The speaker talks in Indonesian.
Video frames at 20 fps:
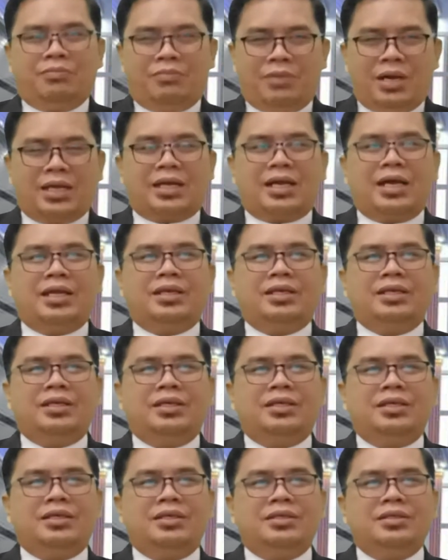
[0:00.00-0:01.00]
Bahkan
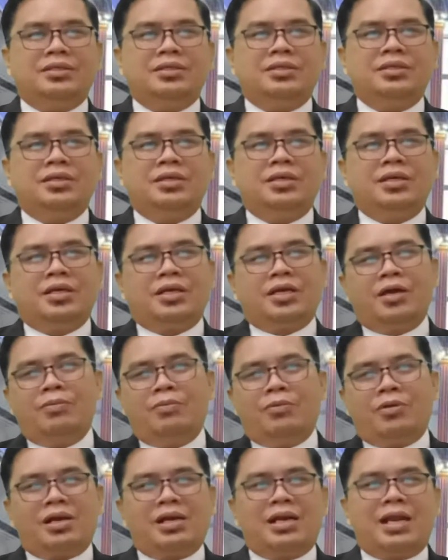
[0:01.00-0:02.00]

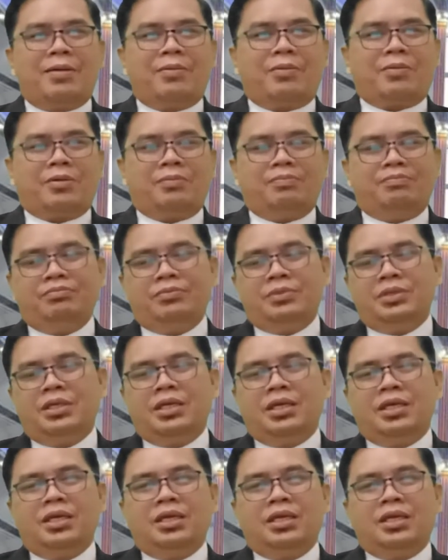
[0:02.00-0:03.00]
gemerlap
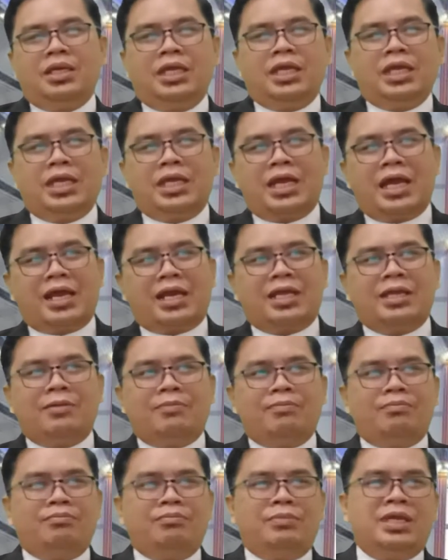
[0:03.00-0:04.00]
hingar
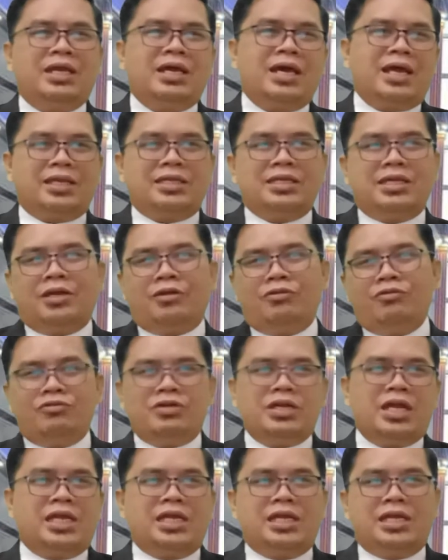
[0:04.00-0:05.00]
bingarnya
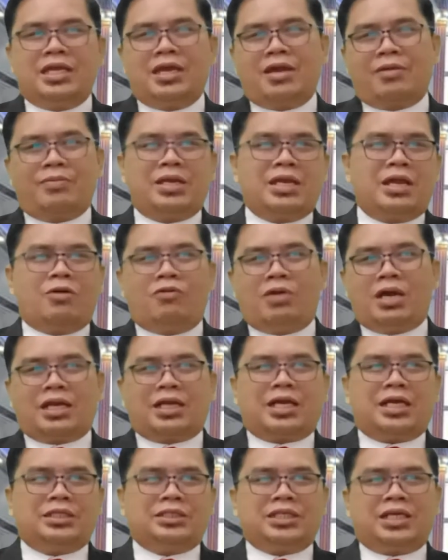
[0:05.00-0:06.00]
dunia ini yang
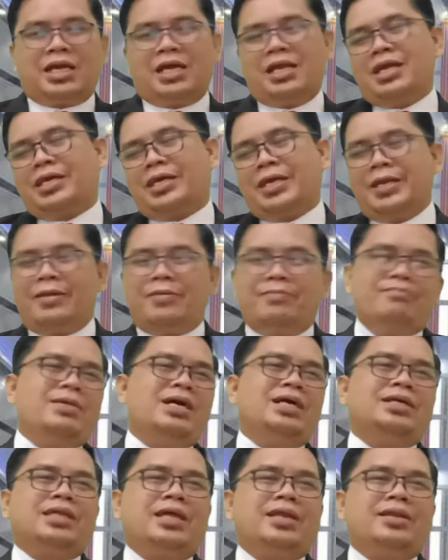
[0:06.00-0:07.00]
menawarkan segala
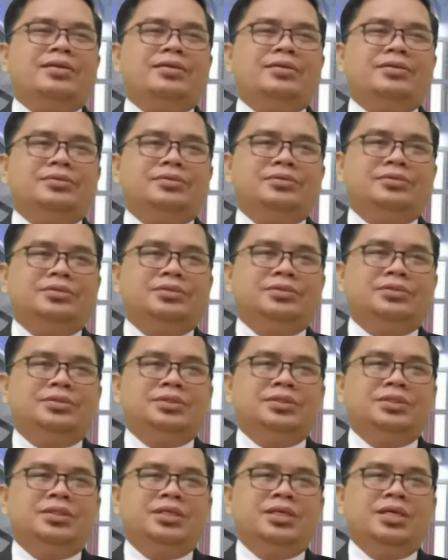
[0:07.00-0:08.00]
kenikmatan,
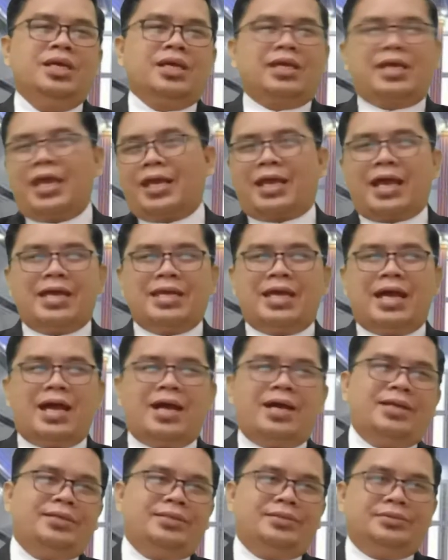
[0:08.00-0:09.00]

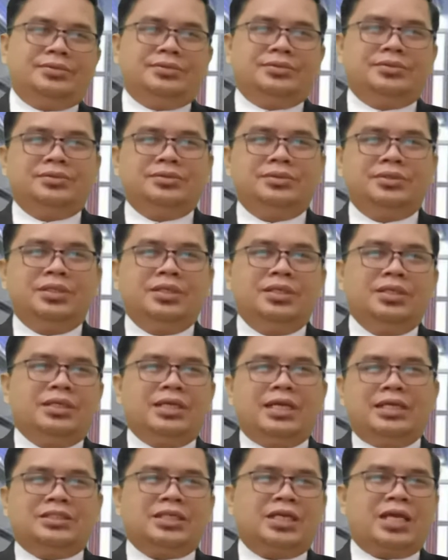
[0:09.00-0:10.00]
kekayaan,
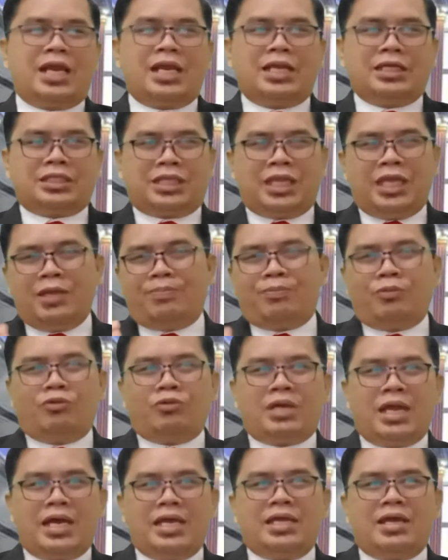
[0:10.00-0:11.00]
dan segala tipu
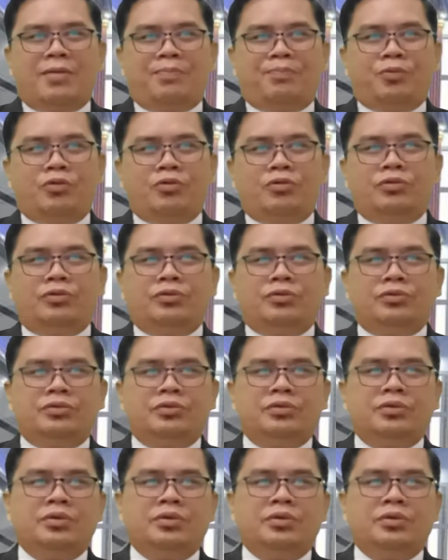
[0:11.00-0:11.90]
daya pun